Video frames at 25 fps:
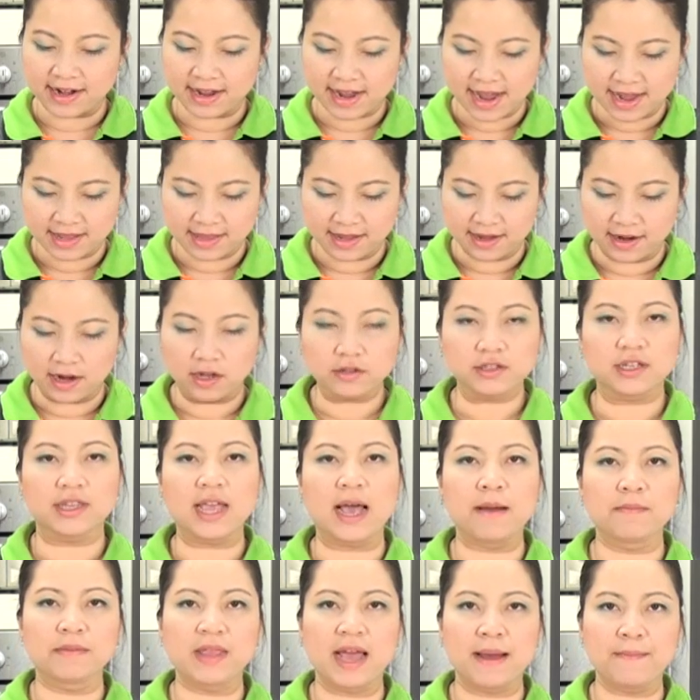กนะคะเดี๋ยวเราจะ
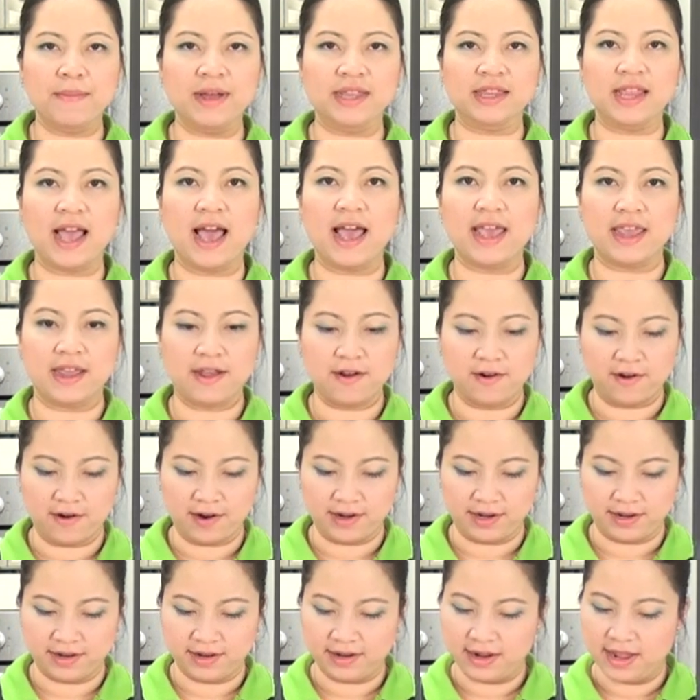ทำน้ำผัดไทยก่อ
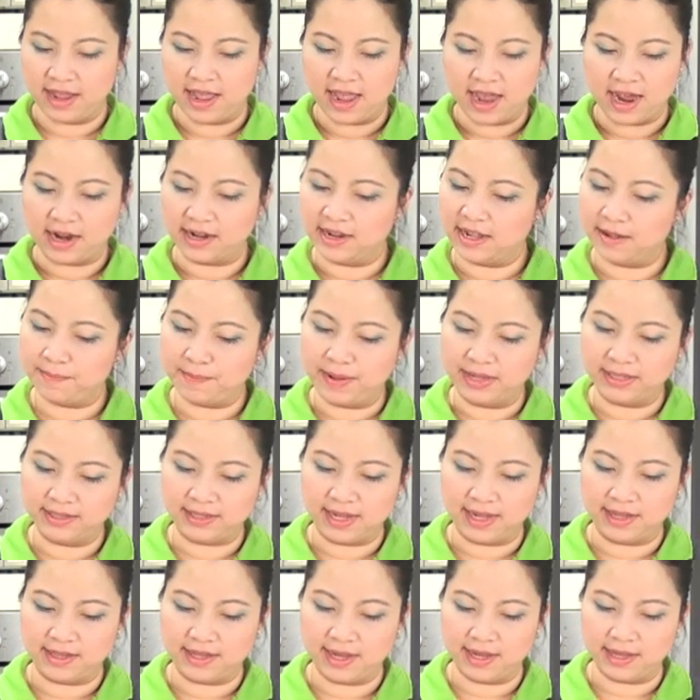นอันนี้เป็น
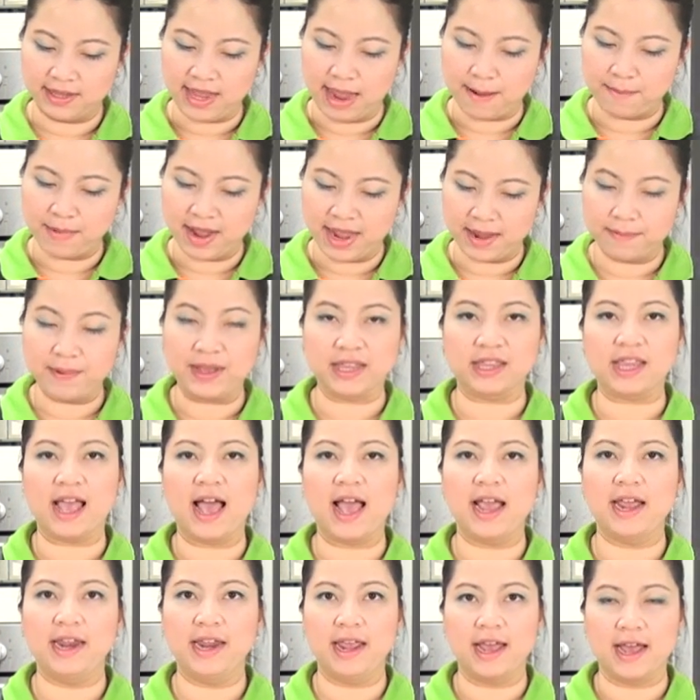สิ่งที่ทำให้ผัด
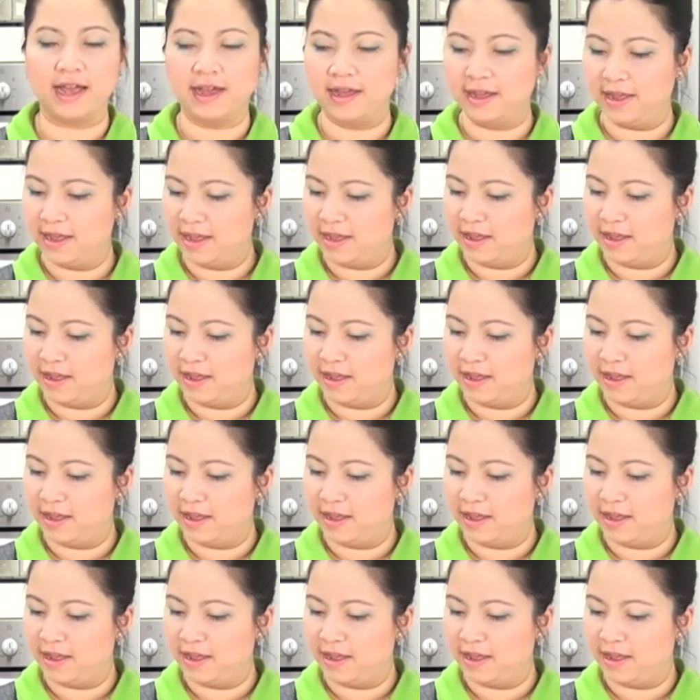ไทยเนี่ย